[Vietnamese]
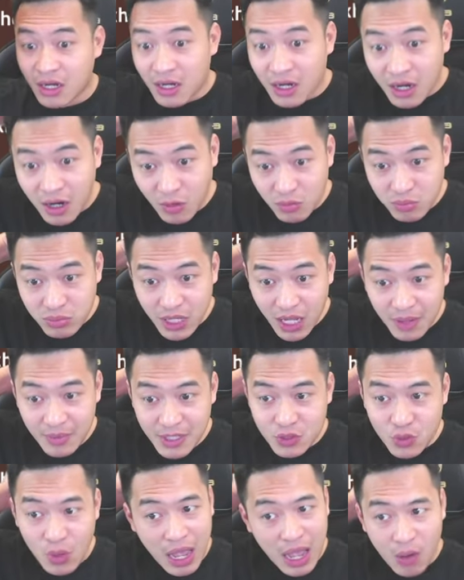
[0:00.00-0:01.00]
không thể bị
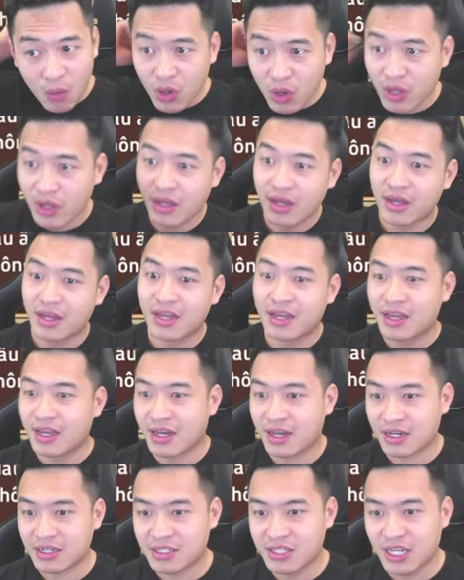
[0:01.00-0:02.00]
xóa ui
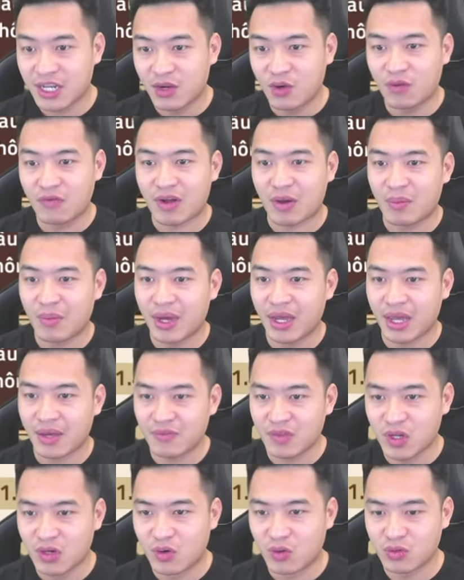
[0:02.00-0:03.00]
khắc chế luôn vào mấy em
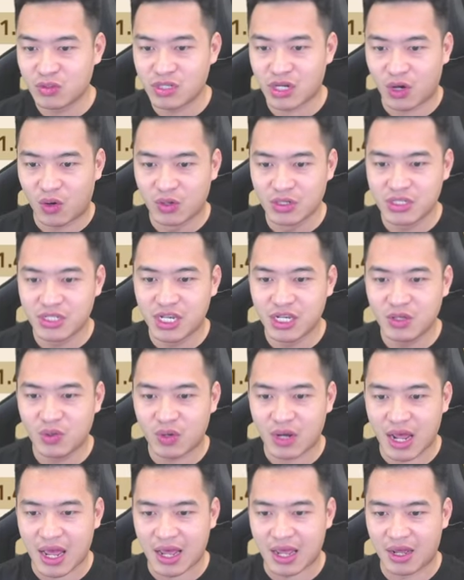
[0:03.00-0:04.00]
tướng hỗ trợ hồi sinh luôn
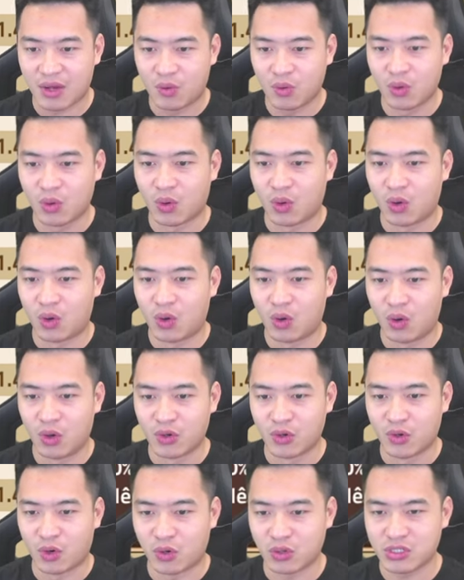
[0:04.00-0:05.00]
ạ à. ui ôi
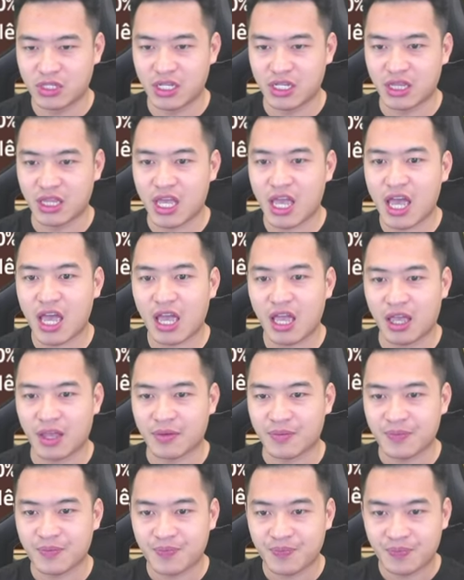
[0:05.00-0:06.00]
nộ xịn thế
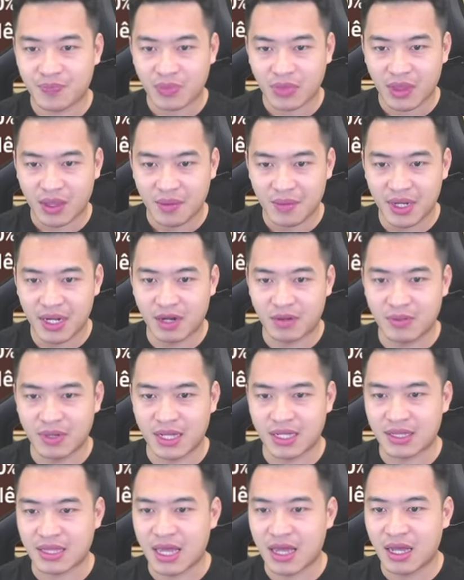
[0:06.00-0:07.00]
bị động là
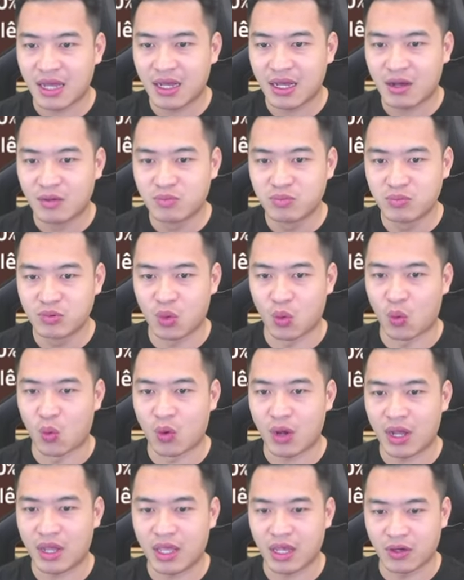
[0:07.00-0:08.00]
tăng công thủ
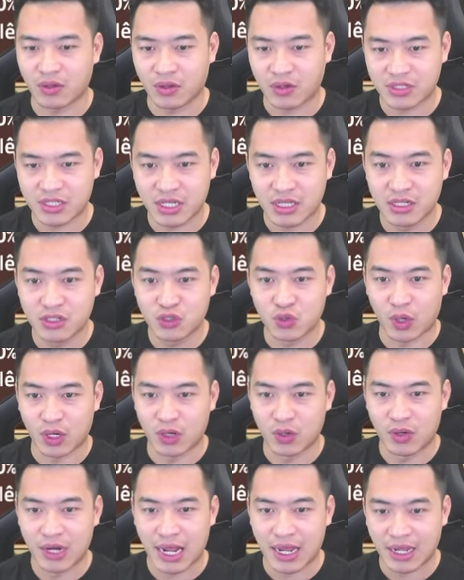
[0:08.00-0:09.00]
các kiểu thôi sát thương chuẩn
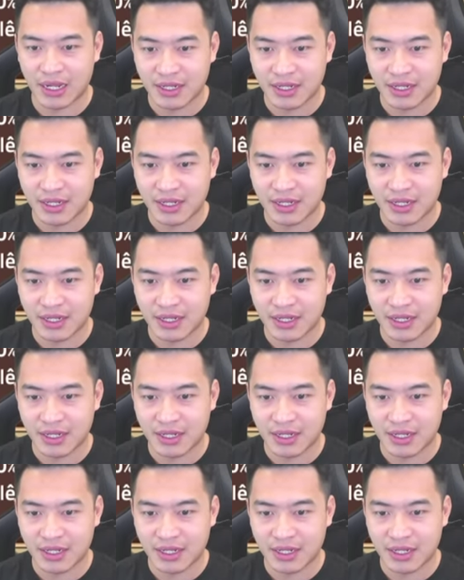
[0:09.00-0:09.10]
luôn này